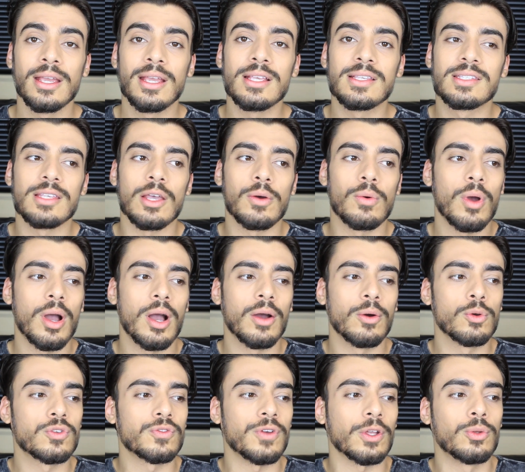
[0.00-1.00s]
que são
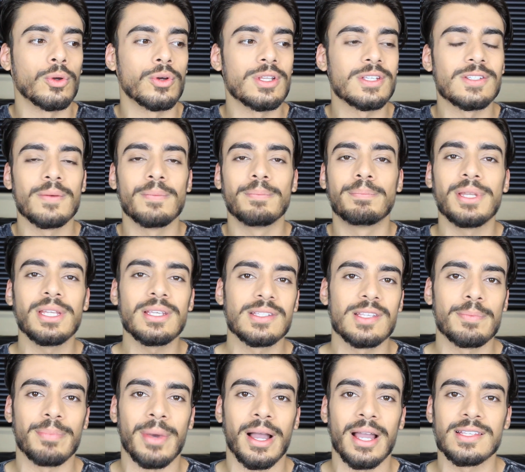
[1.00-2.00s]
os fatores
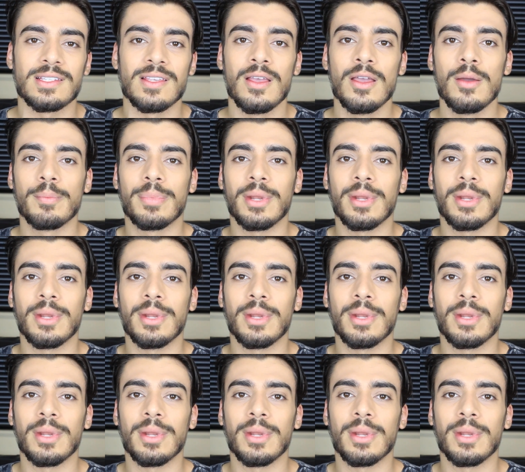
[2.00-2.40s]
principais